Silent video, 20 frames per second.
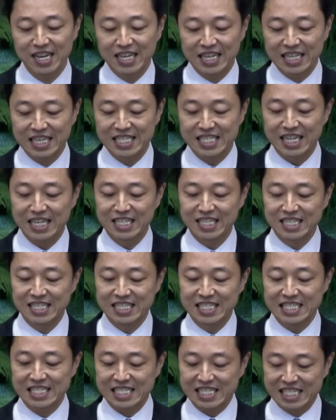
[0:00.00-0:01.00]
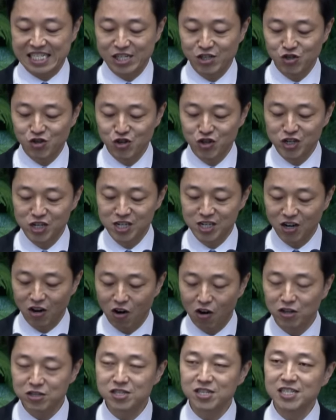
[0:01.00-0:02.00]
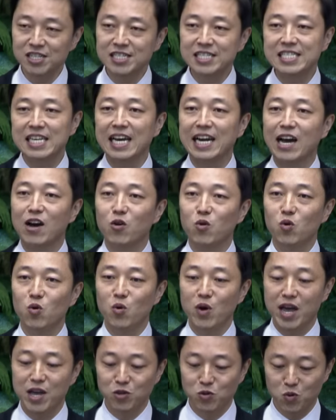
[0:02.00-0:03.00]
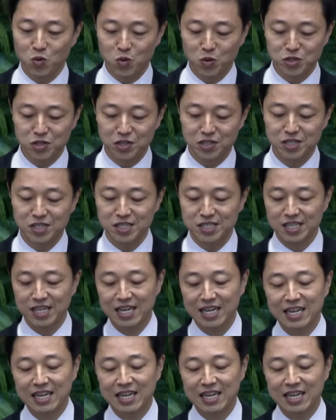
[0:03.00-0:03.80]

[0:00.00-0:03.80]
이제는 긍휼을 얻은 자라고 해놓고서는